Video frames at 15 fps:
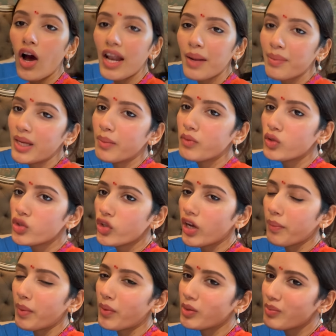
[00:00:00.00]
और अभी हम गुची को
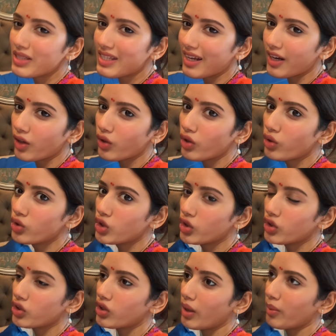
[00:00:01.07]
यहाँ पर बहुत मिस करें क्योंकि गुची
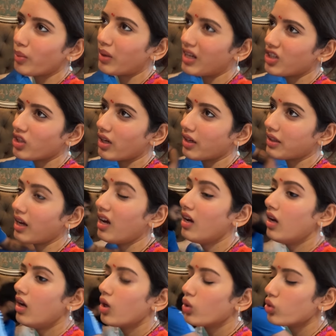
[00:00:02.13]
होता तो यहाँ पर बड़ा अच्छा लगता
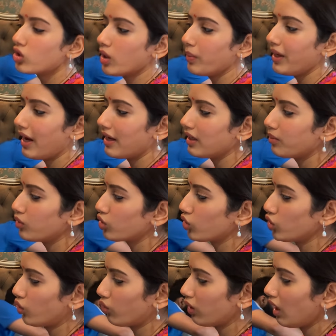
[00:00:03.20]
गुच्ची अभी है नहीं हमने इसको
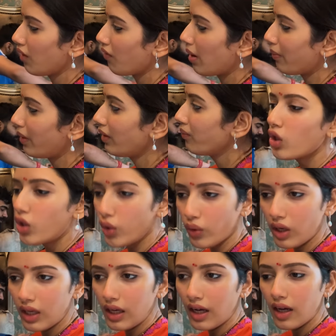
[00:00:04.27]
छोड़ दिया वहाँ पर
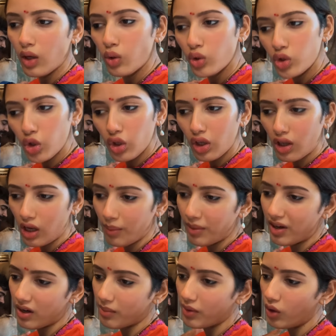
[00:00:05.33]
क्योंकि अगर गुच्ची होता तो यहाँ पर
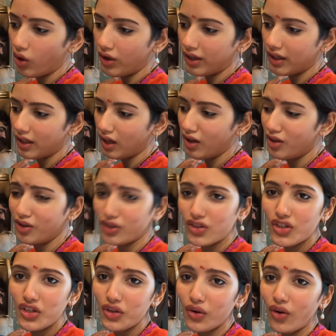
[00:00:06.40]
ट्रेवल और करता है
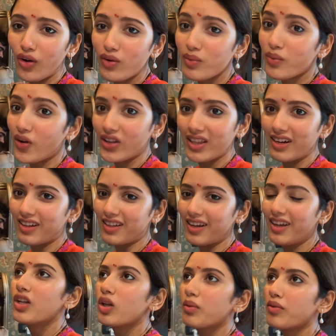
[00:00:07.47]
जीरो और वो बहुत लड़ते
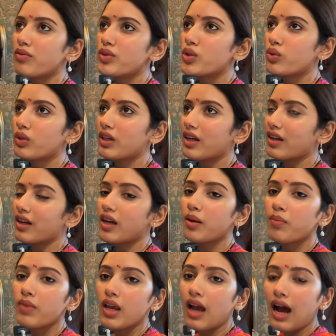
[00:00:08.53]
हैं तो हम शूट कर रहे
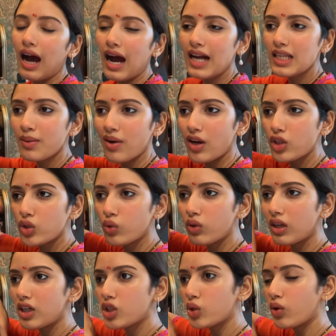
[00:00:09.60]
हैं आज हमारा शूट
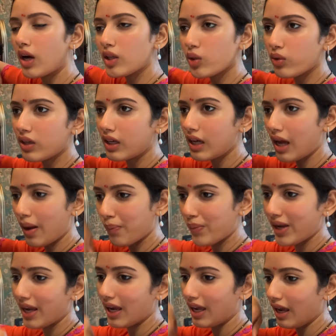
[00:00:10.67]
की शुरुआत हो रही है
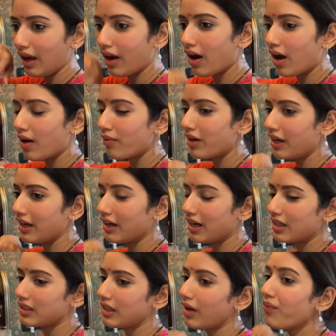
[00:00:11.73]
अपने यहाँ वाले
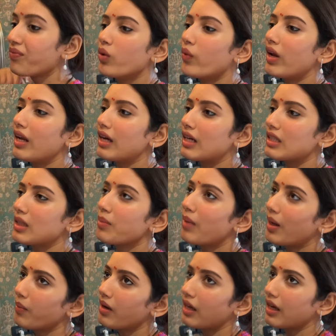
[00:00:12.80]
घर से वो वाले घर से हम
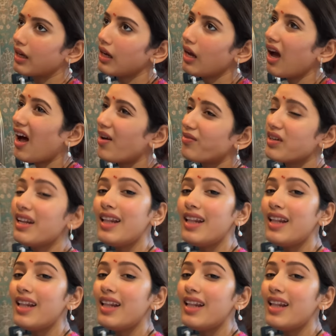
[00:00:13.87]
बाद में करेंगे आफ्टर